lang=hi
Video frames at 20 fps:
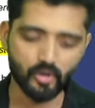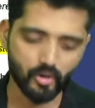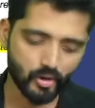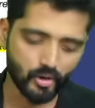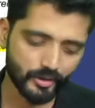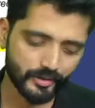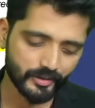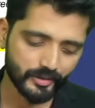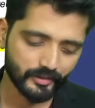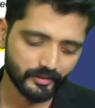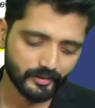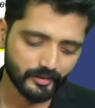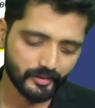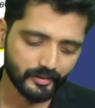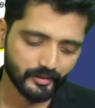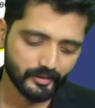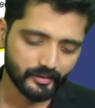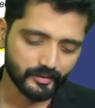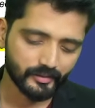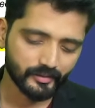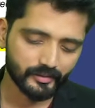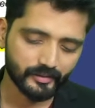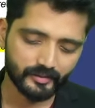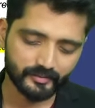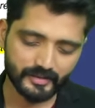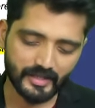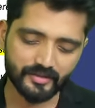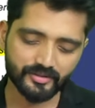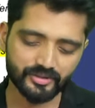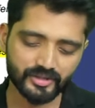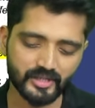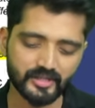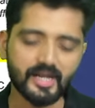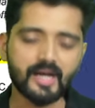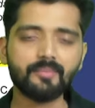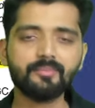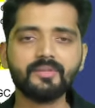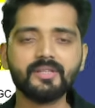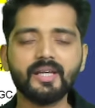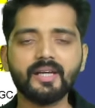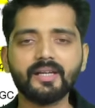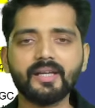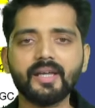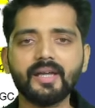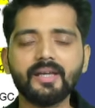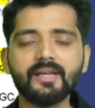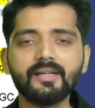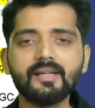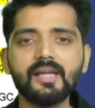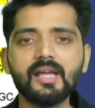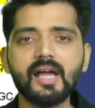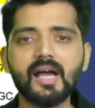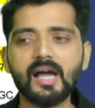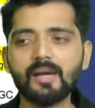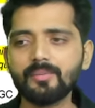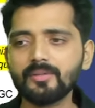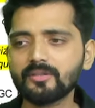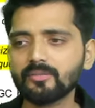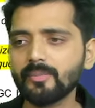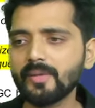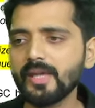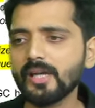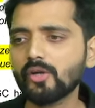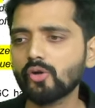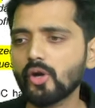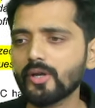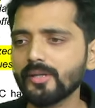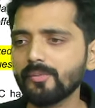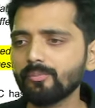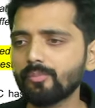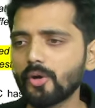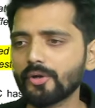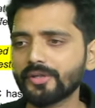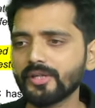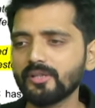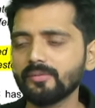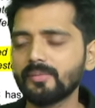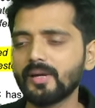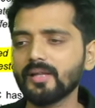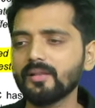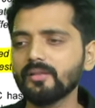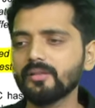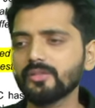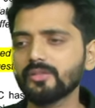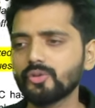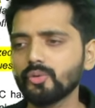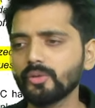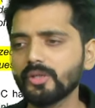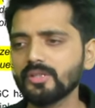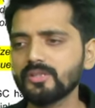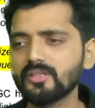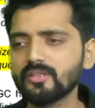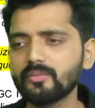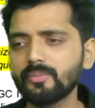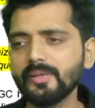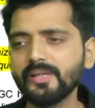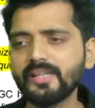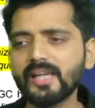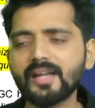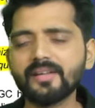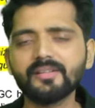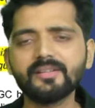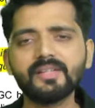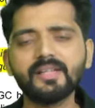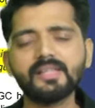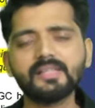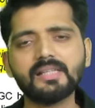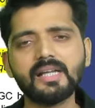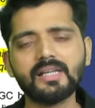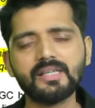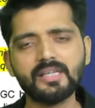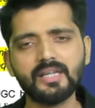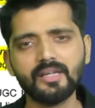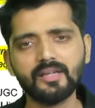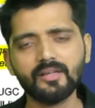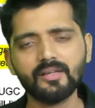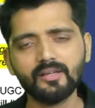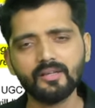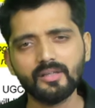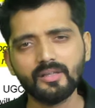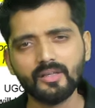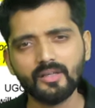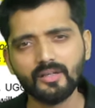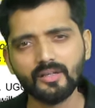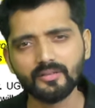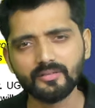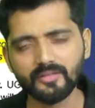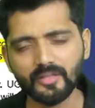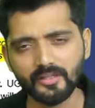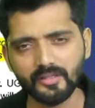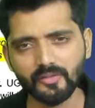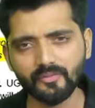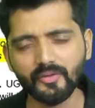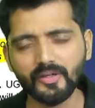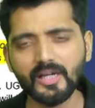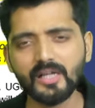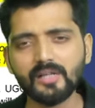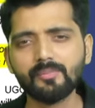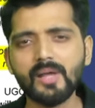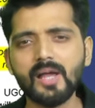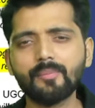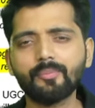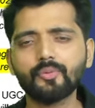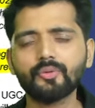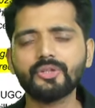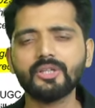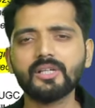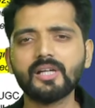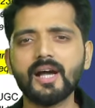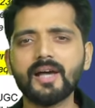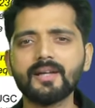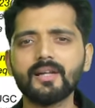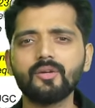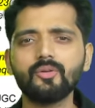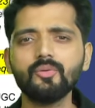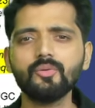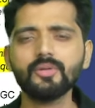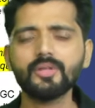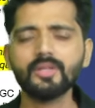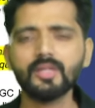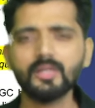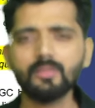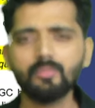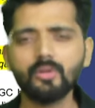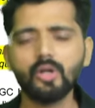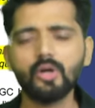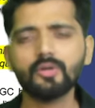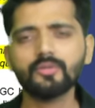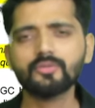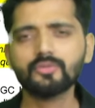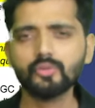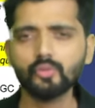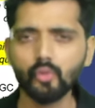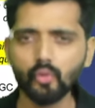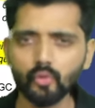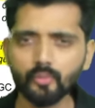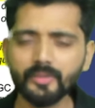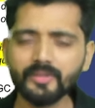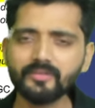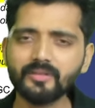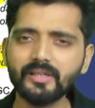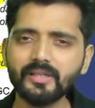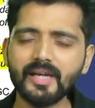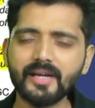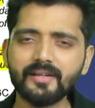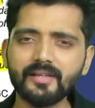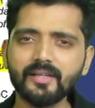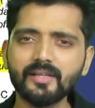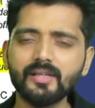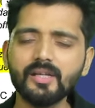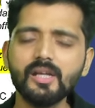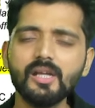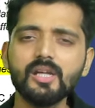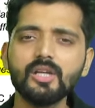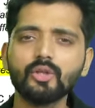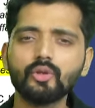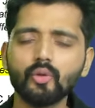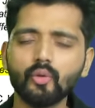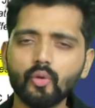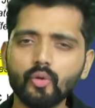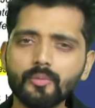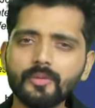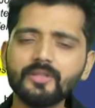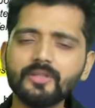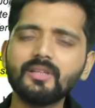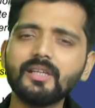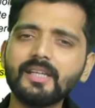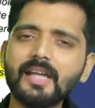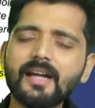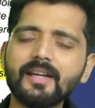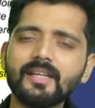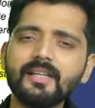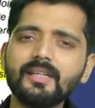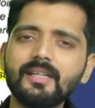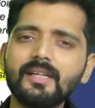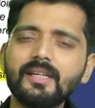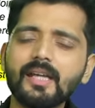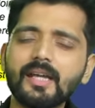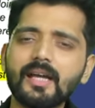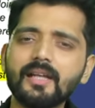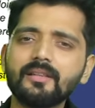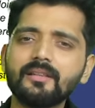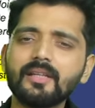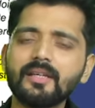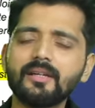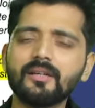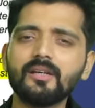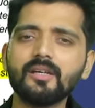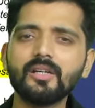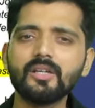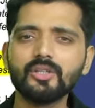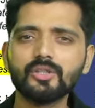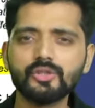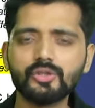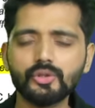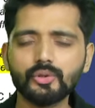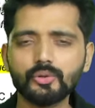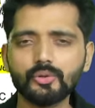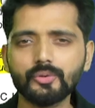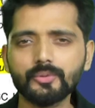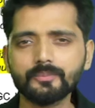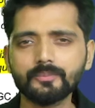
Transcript: और टेस्ट का नाम दिया गया है अब इसमें एक और इंपॉर्टेंट बात क्योंकि जिस भी कैंडिडेट का ये सर्टिफिकेट मैं आपको दिखा रहा हूं ये बिलोंग्स टू ओबीसी कैटेगरी तो ओबीसी कैटेगरी के अंदर जो